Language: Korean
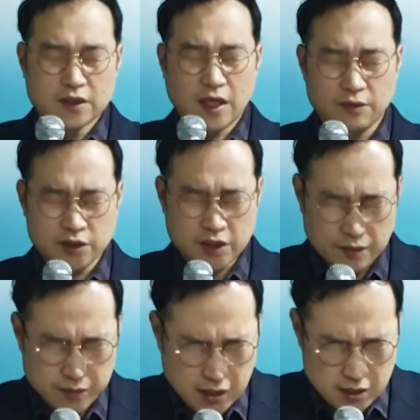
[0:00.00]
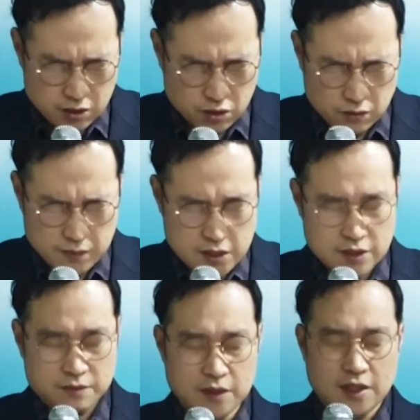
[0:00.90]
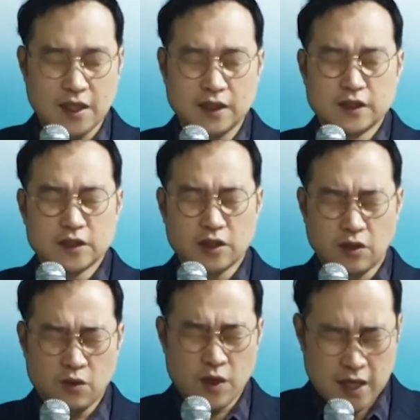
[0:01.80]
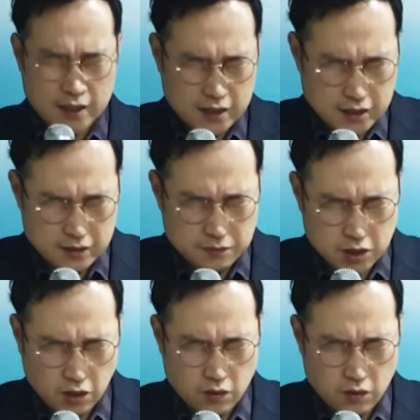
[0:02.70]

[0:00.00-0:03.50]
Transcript: 아버지 함께 하실 줄 믿습니다. 여호와 하나님